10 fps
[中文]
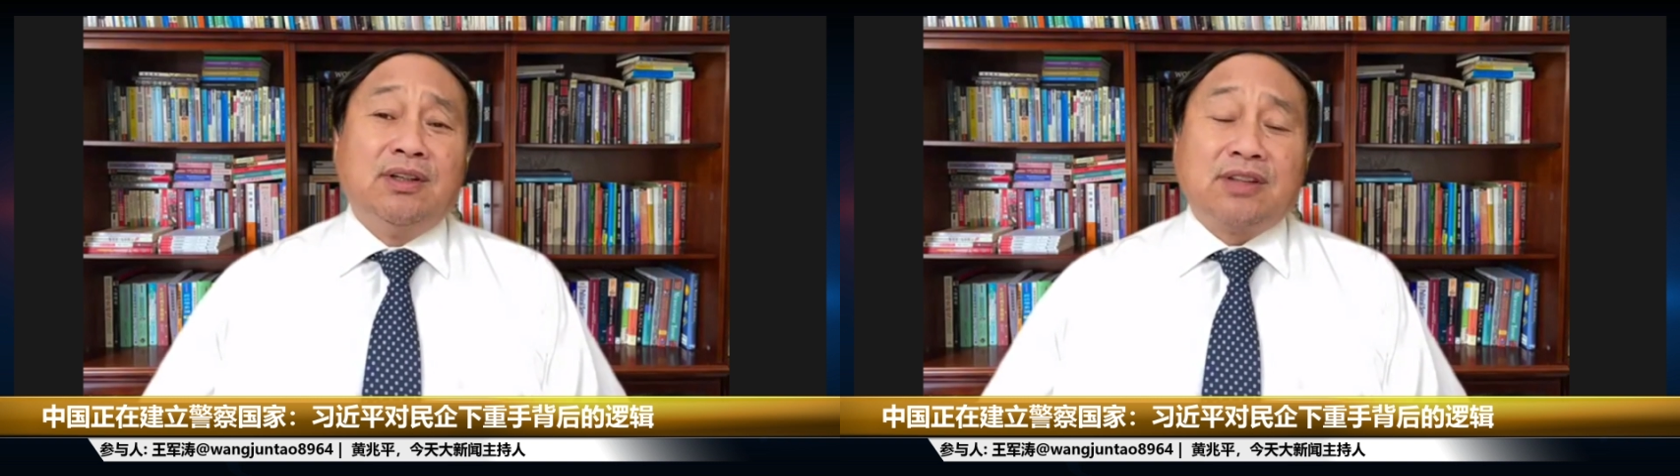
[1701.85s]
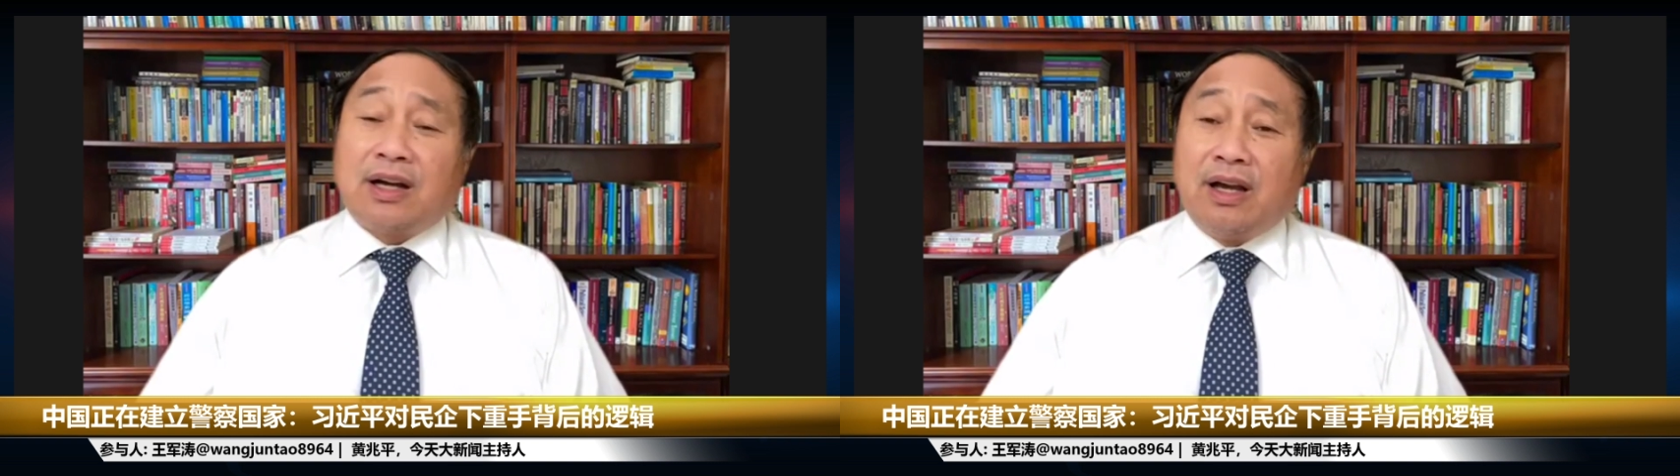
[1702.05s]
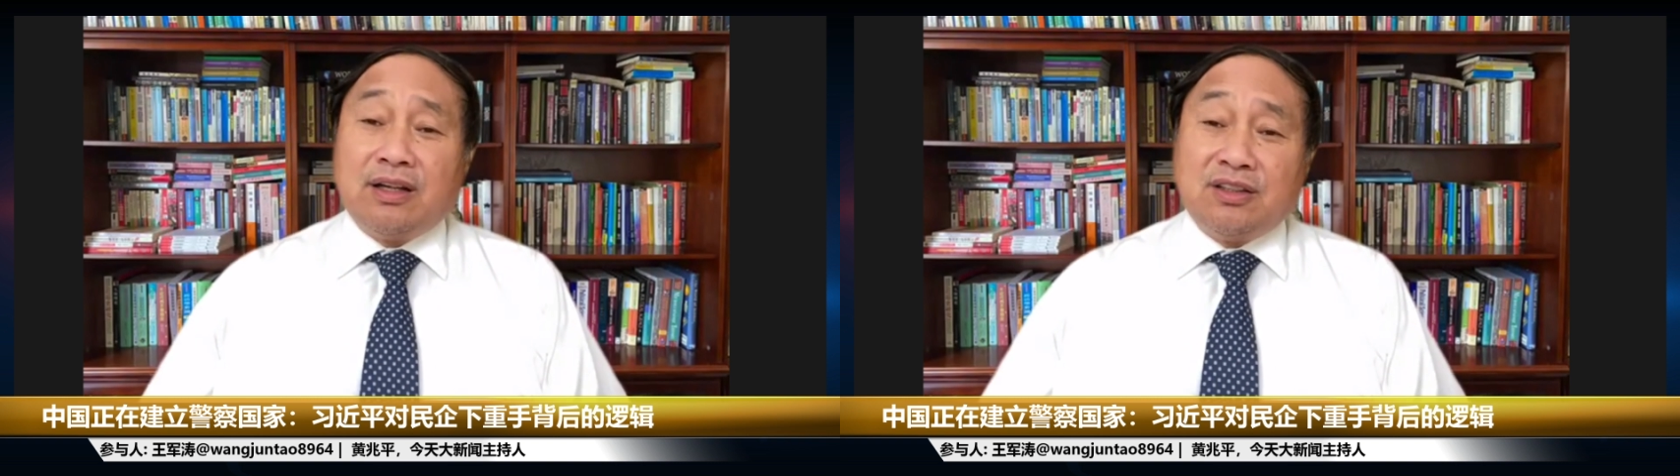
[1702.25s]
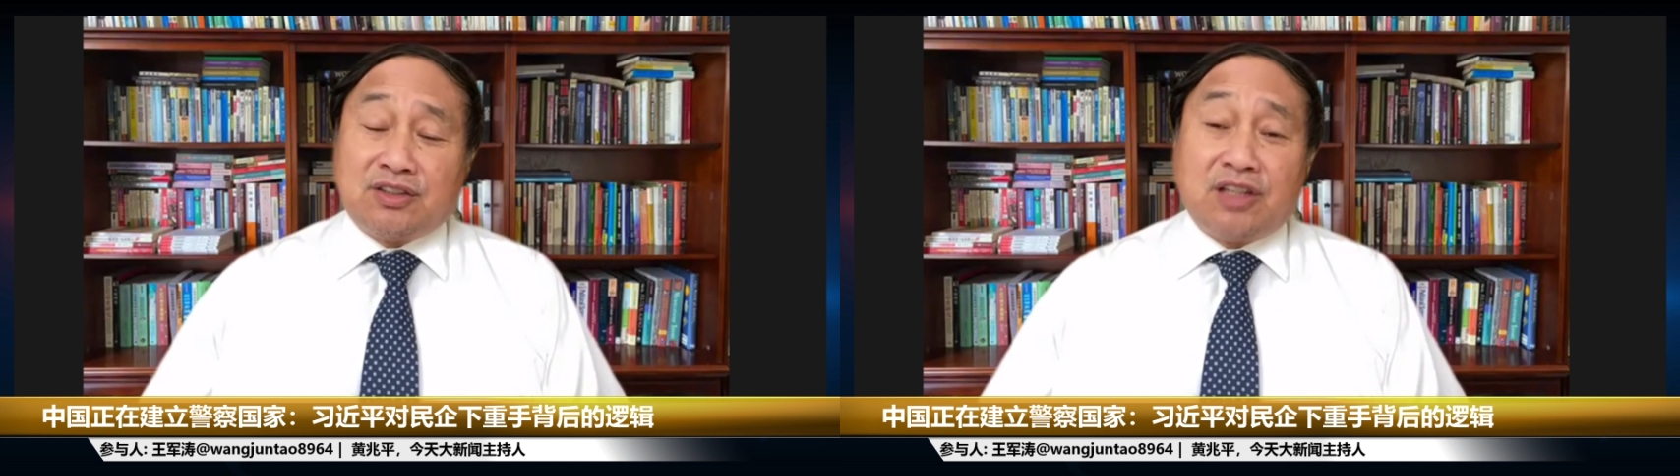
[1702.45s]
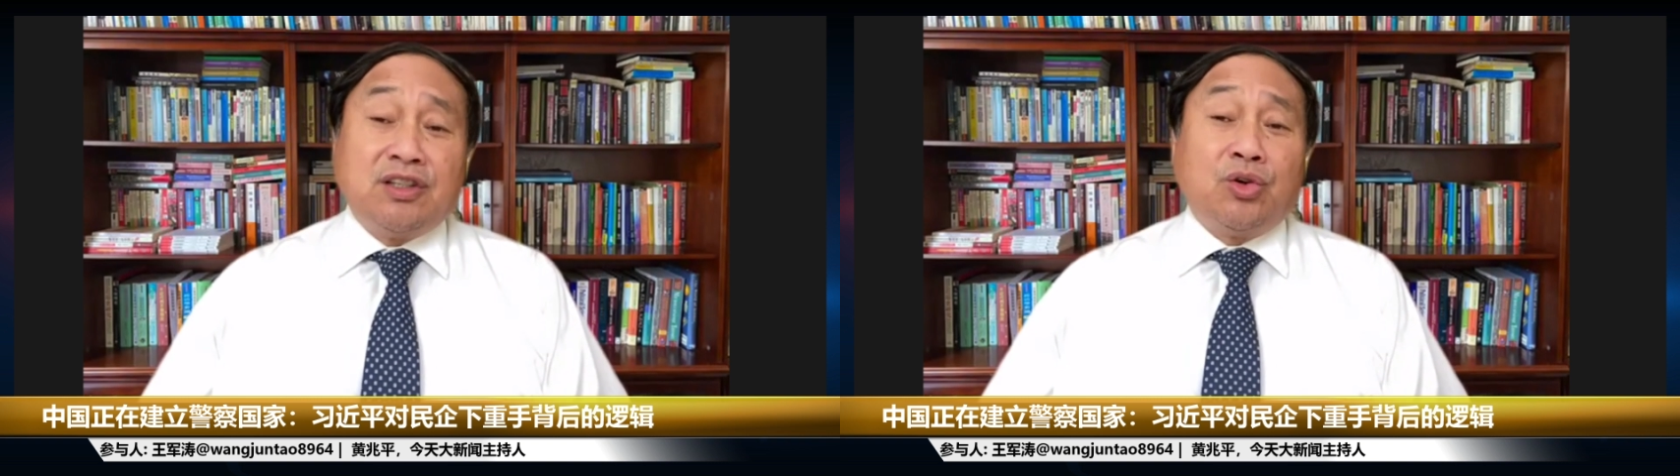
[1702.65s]
大概
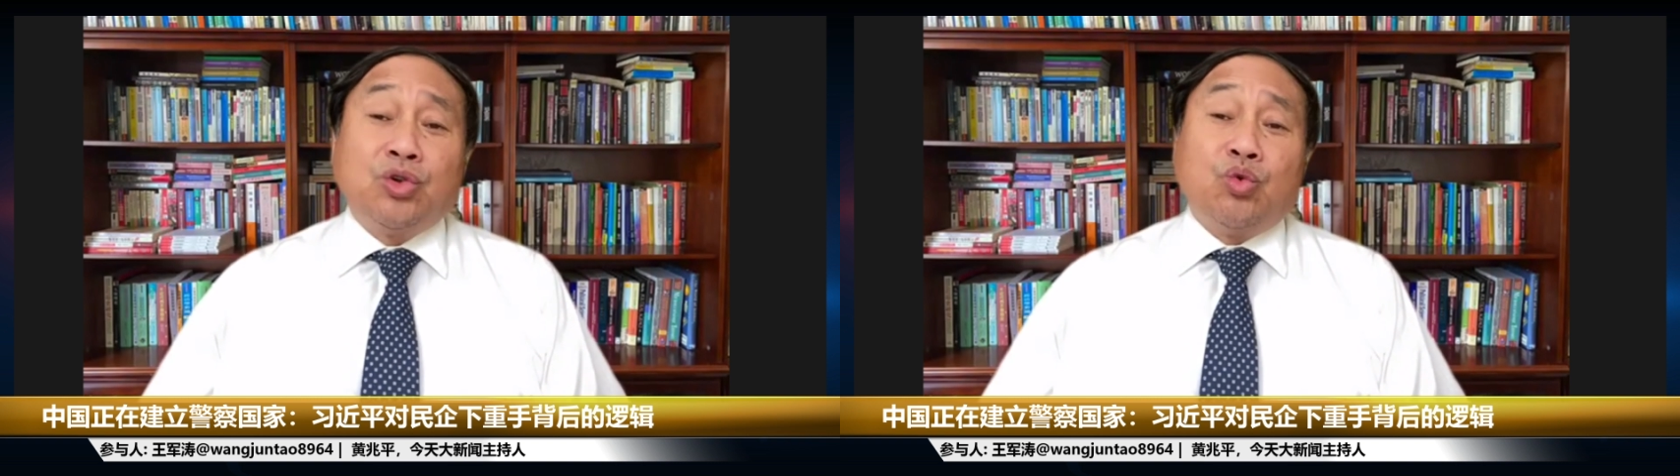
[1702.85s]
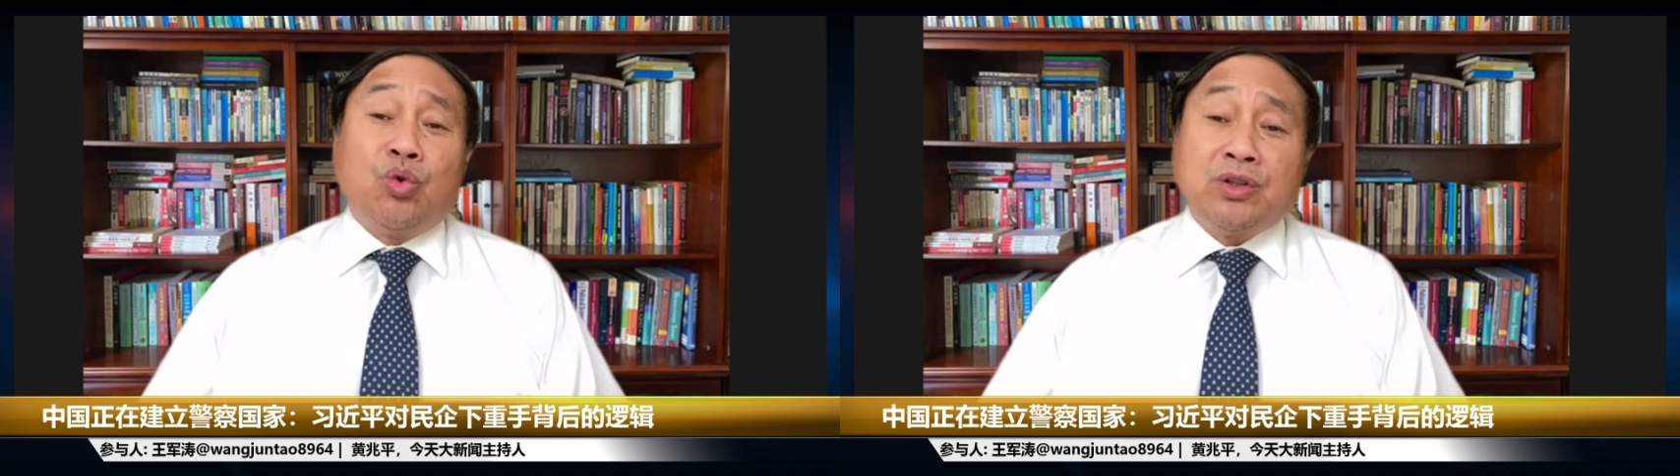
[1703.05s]
真的有祖国